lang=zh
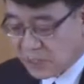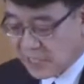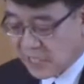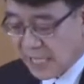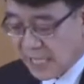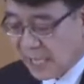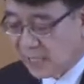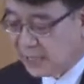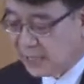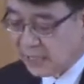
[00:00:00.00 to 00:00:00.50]

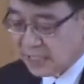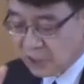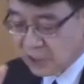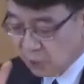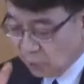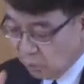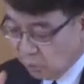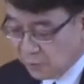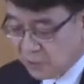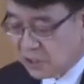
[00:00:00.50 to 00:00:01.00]
这不
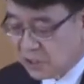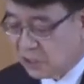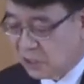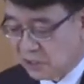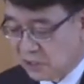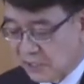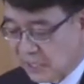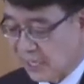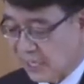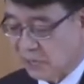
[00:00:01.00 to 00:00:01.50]
是他，
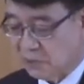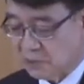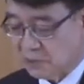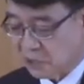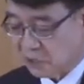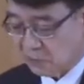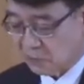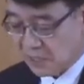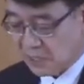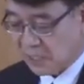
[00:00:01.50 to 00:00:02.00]
这
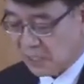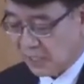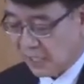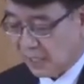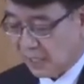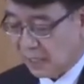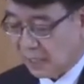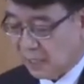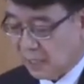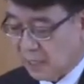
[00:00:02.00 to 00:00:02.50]
就告
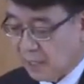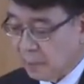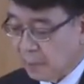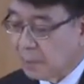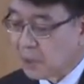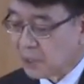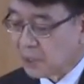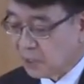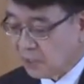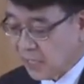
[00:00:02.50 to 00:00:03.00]
诉我们，
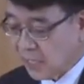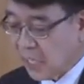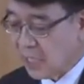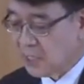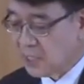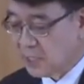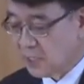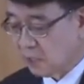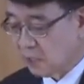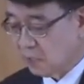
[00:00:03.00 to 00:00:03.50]
这不
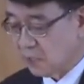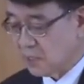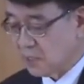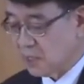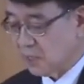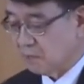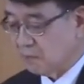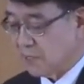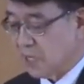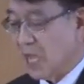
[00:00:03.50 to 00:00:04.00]
是
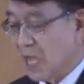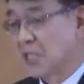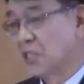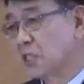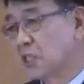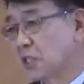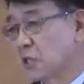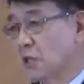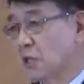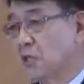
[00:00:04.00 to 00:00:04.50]
啊
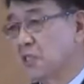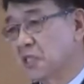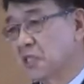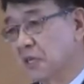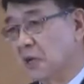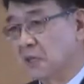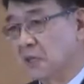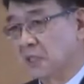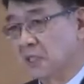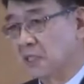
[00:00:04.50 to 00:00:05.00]
现在所
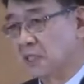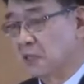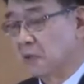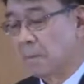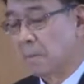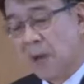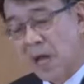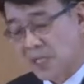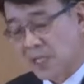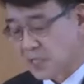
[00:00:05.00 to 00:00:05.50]
看
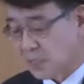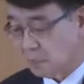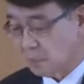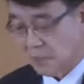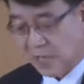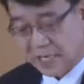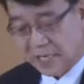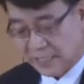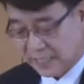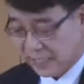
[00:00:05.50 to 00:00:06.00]
到的
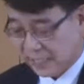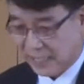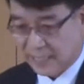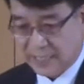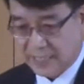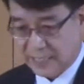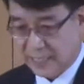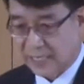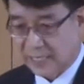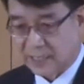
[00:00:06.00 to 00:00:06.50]
蛇，不是
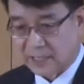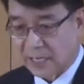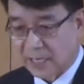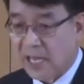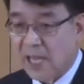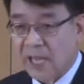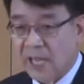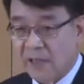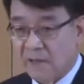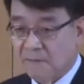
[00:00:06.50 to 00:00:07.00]
它原
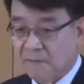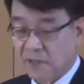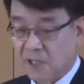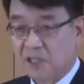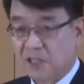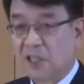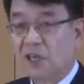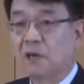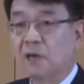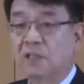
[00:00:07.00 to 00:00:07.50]
本的特
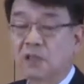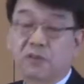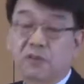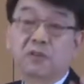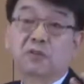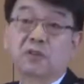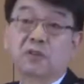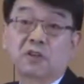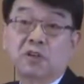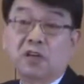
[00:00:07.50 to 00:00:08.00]
征，而
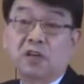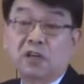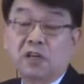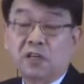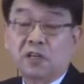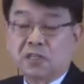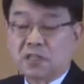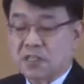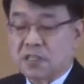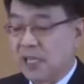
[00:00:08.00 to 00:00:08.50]
是
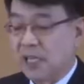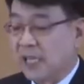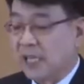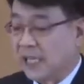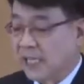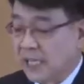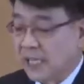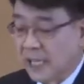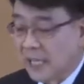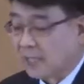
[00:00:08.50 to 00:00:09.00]
神，
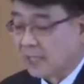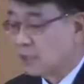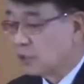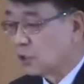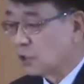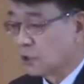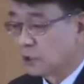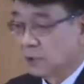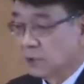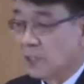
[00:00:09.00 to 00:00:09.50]
呃，
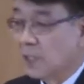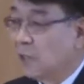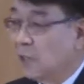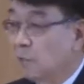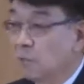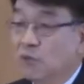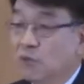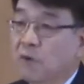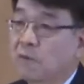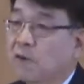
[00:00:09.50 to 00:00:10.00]
咒诅
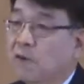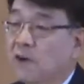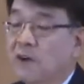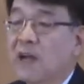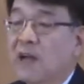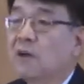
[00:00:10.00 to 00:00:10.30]
它的结